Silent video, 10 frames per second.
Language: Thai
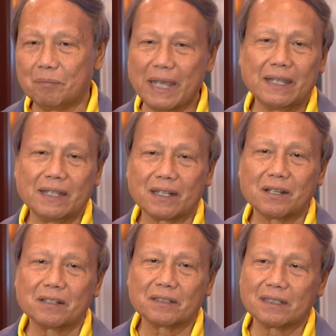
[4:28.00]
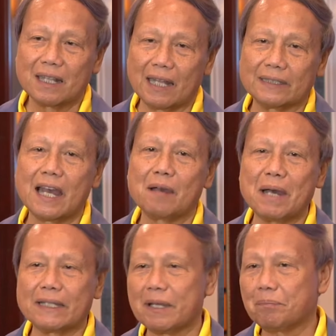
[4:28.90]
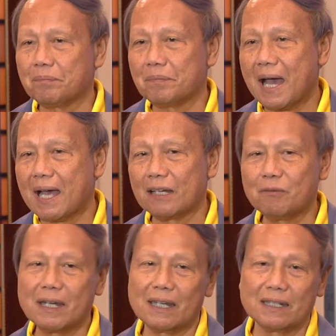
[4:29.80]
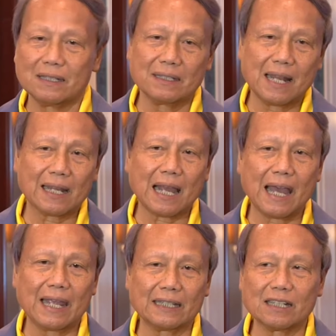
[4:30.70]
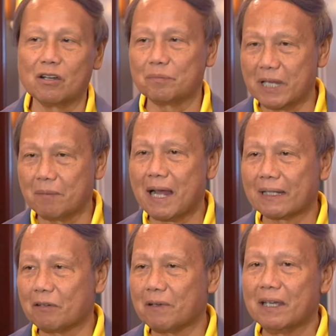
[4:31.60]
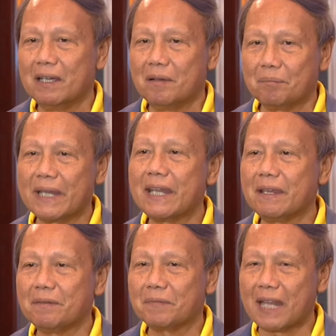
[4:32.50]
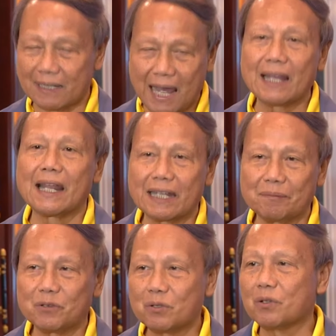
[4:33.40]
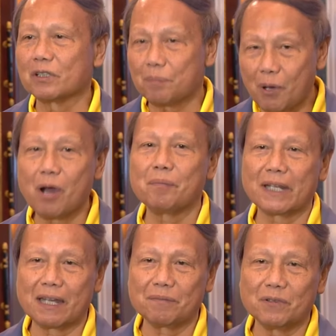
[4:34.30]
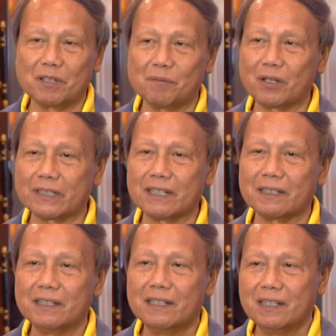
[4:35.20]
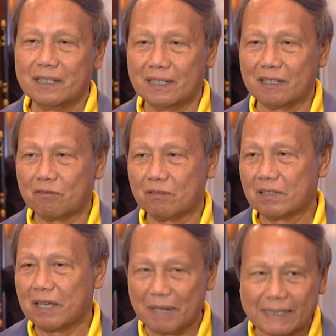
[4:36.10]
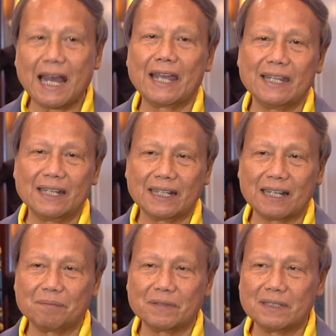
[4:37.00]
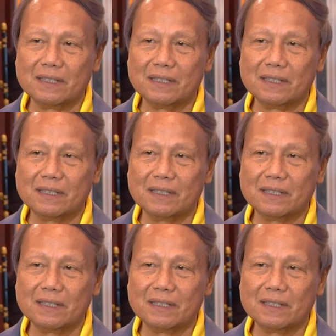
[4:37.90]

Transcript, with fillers: ไม่ก็อาจจะบาดเจ็บบ้าง หรือว่าร่างกายอาจจะอ่อนเพลียบ้าง แต่ว่าไม่ได้หนักหนาอะไรครับ ทุกคนก็พร้อมนะครับ โดยเฉพาะยิ่งกำลังใจนะครับ